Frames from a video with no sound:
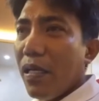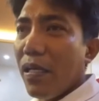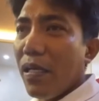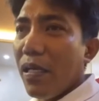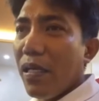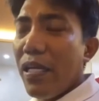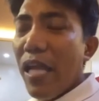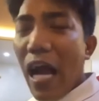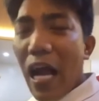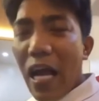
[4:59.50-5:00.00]

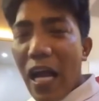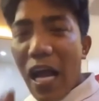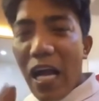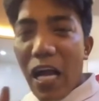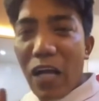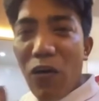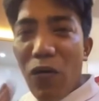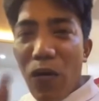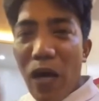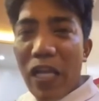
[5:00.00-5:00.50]
Yang
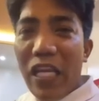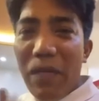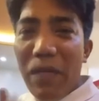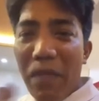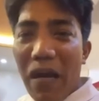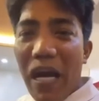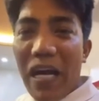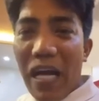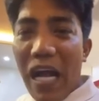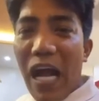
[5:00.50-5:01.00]
kagaguhan ni
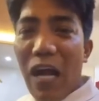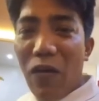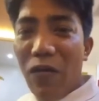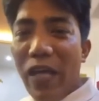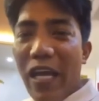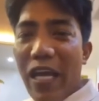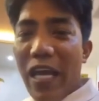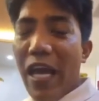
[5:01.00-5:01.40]
makagago na